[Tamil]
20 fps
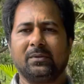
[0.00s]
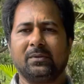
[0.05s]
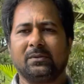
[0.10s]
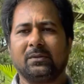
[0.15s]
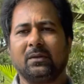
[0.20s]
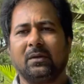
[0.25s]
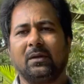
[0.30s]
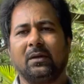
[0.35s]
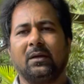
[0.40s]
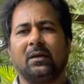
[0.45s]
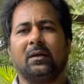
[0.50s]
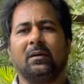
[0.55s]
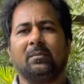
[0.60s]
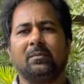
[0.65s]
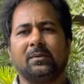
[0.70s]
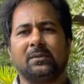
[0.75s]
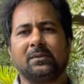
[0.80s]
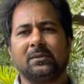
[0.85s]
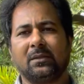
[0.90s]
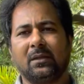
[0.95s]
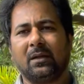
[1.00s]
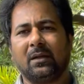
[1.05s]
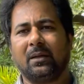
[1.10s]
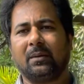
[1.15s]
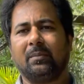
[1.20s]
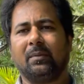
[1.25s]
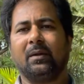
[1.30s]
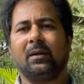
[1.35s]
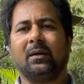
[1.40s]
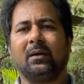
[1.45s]
பிடிச்சிருக்குன்னு நினைக்கிறேன் பிடிச்சிருந்தா லைக்
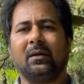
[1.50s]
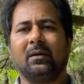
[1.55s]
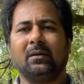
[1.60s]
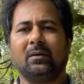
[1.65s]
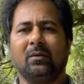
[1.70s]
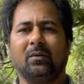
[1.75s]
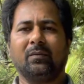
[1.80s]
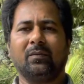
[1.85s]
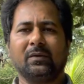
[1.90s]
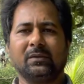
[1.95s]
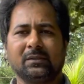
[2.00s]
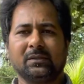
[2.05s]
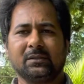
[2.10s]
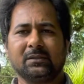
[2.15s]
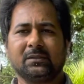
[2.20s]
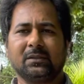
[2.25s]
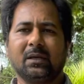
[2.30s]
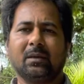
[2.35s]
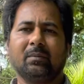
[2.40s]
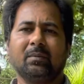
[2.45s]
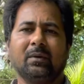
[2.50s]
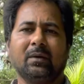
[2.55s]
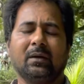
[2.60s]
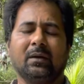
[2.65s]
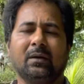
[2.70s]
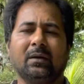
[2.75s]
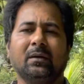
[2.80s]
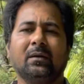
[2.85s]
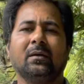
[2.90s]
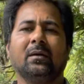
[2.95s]
பண்ணுங்கள் உங்கள் ஃப்ரெண்ட்ஸுக்கும் ஷேர்
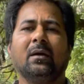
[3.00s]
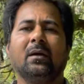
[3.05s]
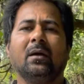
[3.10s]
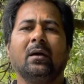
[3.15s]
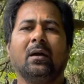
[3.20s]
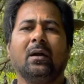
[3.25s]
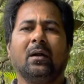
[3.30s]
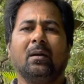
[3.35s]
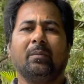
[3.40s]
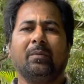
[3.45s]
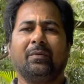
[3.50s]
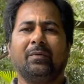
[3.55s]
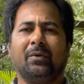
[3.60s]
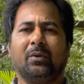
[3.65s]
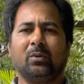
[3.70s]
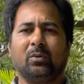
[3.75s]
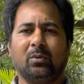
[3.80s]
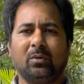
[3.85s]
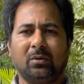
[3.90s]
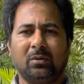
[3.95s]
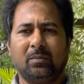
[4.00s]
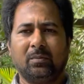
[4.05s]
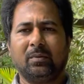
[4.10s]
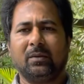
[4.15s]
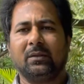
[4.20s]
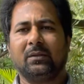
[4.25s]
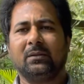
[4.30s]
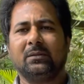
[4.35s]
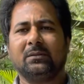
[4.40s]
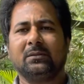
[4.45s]
பண்ணுங்கள் நம்ம வீடியோ தொடர்ந்து
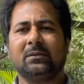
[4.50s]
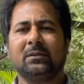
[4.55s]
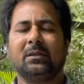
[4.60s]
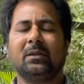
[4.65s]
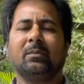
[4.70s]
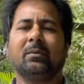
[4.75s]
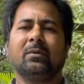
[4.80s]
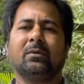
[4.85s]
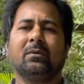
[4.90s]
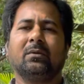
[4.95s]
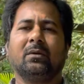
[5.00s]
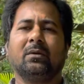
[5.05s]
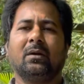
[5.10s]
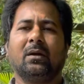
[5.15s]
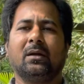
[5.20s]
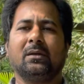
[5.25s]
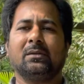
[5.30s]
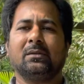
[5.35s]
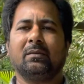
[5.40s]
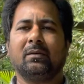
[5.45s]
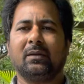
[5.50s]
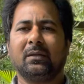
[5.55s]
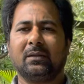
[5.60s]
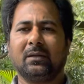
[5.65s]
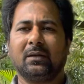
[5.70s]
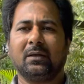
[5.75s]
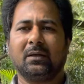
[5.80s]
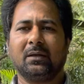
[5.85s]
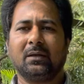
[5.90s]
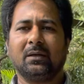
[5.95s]
பார்த்து சித்த மருத்துவ நாலேஜை
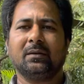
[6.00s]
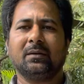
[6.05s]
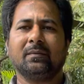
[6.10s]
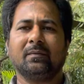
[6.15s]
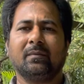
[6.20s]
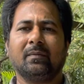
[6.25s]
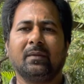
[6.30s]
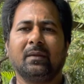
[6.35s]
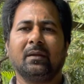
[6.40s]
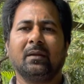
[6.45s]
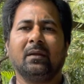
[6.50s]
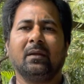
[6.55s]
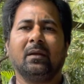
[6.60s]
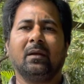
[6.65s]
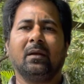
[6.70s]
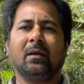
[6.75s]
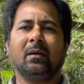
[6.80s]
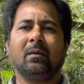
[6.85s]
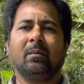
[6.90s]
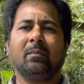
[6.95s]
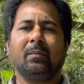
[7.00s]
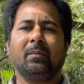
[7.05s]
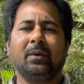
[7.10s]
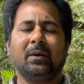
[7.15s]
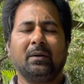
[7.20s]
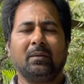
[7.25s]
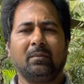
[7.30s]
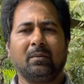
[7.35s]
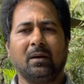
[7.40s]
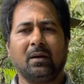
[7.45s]
வளர்த்துக்குங்க
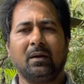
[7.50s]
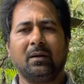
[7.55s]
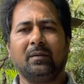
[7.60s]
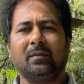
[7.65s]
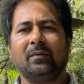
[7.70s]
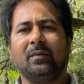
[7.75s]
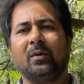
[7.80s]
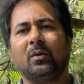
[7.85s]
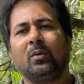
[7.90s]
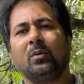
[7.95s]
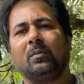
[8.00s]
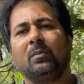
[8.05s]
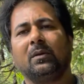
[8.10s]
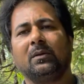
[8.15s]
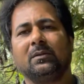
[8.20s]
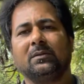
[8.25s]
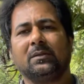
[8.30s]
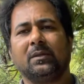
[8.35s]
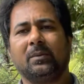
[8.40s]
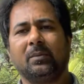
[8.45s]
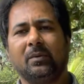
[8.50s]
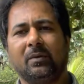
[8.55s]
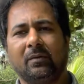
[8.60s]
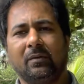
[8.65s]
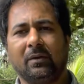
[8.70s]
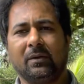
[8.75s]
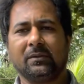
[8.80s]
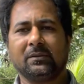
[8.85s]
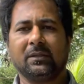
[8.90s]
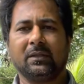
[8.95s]
மீண்டும் நாளை வேறொரு மருந்து செய்முறை
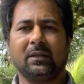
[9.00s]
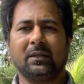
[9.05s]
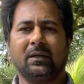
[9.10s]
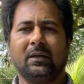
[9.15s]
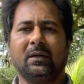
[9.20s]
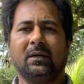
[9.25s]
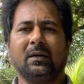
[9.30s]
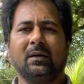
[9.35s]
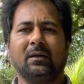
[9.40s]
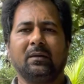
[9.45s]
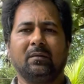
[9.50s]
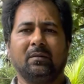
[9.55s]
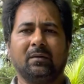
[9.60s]
வீடியோவில் சந்திக்கிறேன் நன்றி